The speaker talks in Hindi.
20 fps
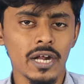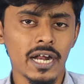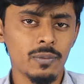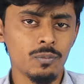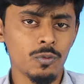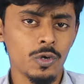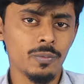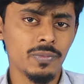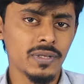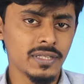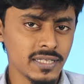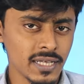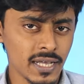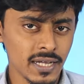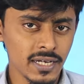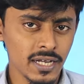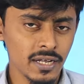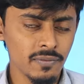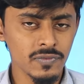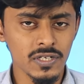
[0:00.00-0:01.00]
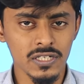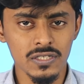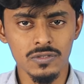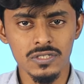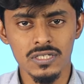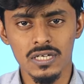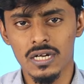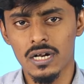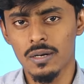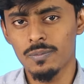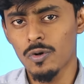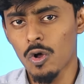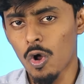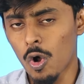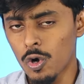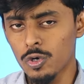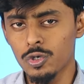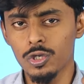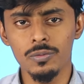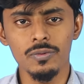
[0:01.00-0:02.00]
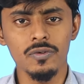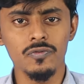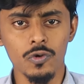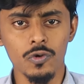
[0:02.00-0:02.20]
नाइट मोड भी दिया गया है अदरवाइज अगर आप ऑर्डर में